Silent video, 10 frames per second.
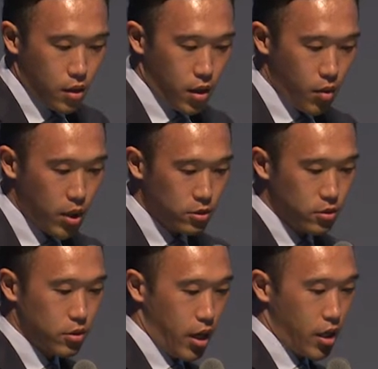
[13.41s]
えま
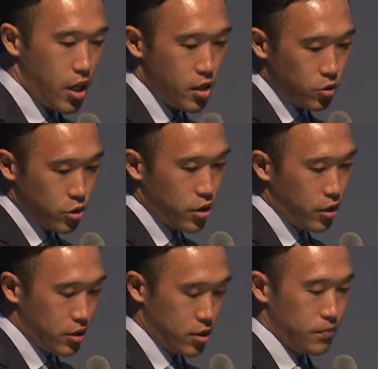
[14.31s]
ず、え研究主題
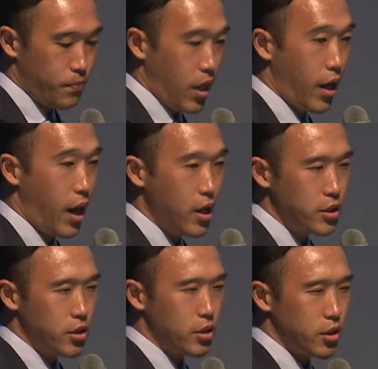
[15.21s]
です、え
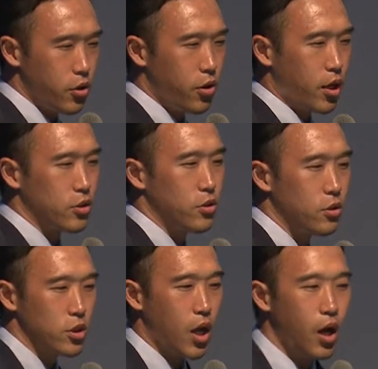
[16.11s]
ICT を活
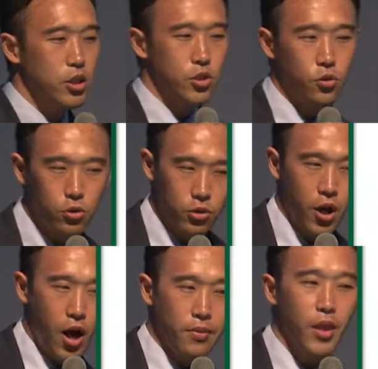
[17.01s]
用した思考力
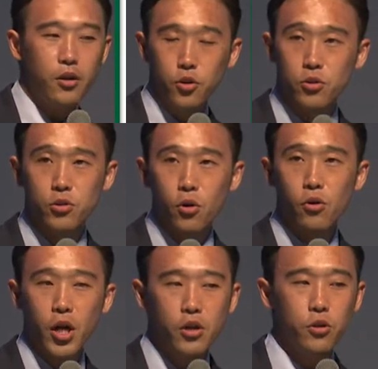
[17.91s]
判断力
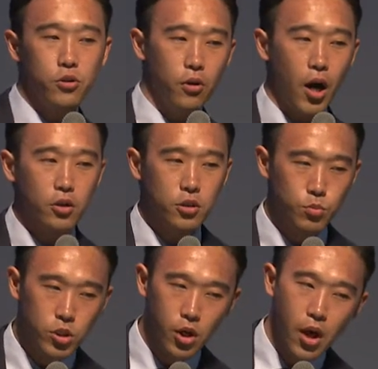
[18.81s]
表現力を育
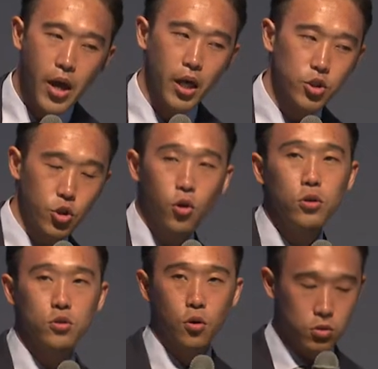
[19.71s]
む、え授業
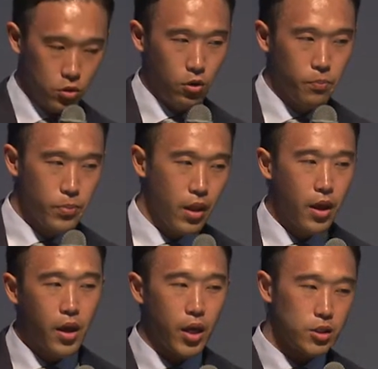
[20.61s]
の創造、
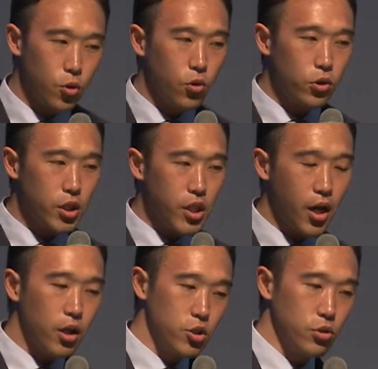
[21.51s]
え総合的な
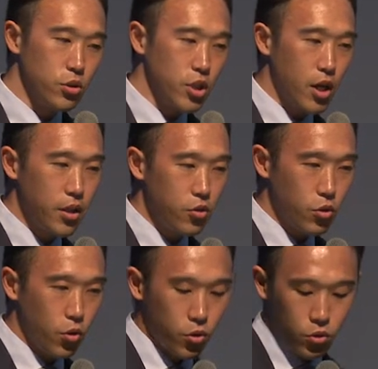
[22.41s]
学習の時間での
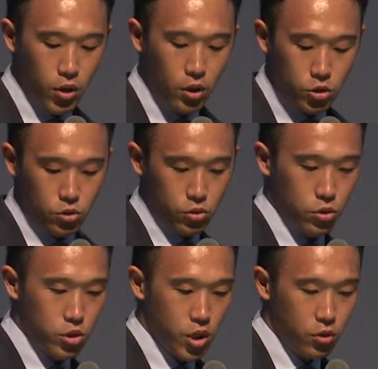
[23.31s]
共同学習を
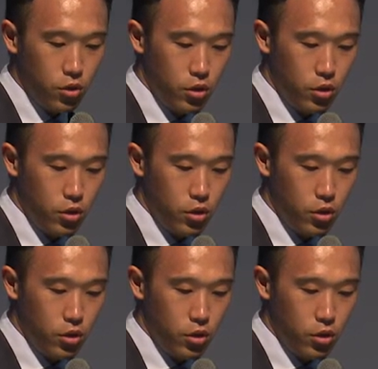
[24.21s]
通してと、